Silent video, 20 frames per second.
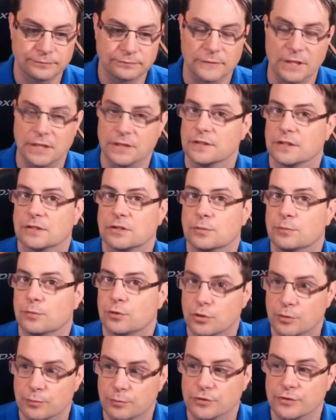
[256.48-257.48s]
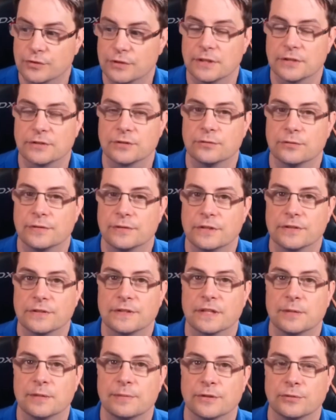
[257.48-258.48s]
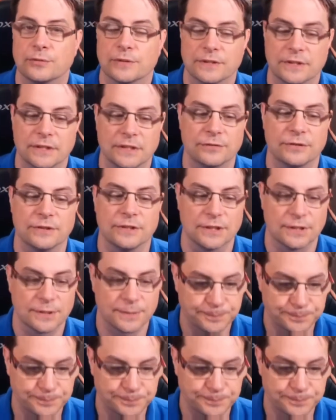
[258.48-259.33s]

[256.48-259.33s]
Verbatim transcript: Exactement comment cela se fait dans un répertoire téléphonique.